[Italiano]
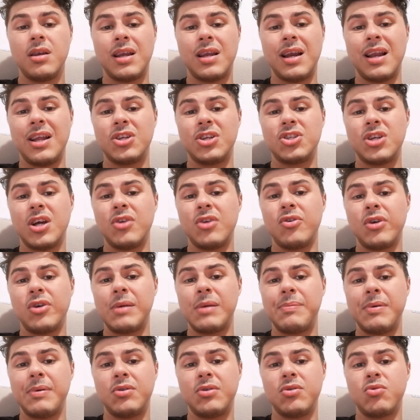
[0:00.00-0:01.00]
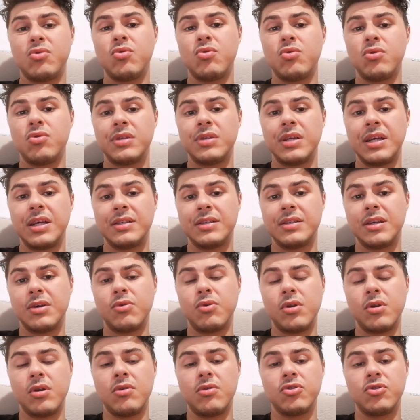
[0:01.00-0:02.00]
Tralasciando che poi Tokuruseschi,
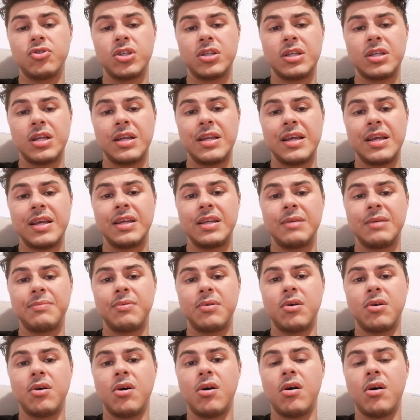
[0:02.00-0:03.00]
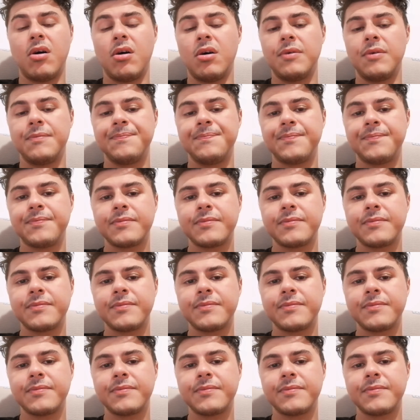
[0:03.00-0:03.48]
quello lì non c'entra niente, però